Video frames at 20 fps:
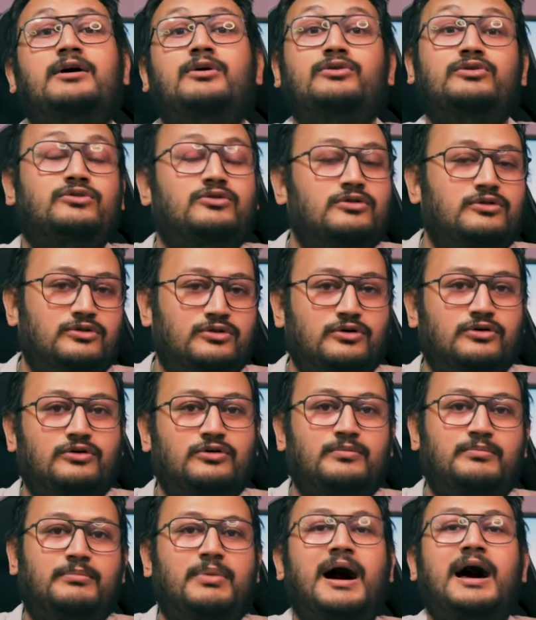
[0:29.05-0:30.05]
অত্যন্ত
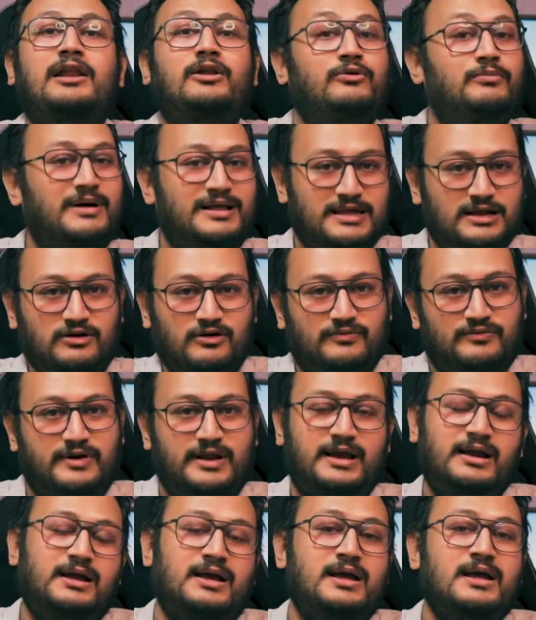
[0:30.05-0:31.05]
ভালো বাজেট অফারিং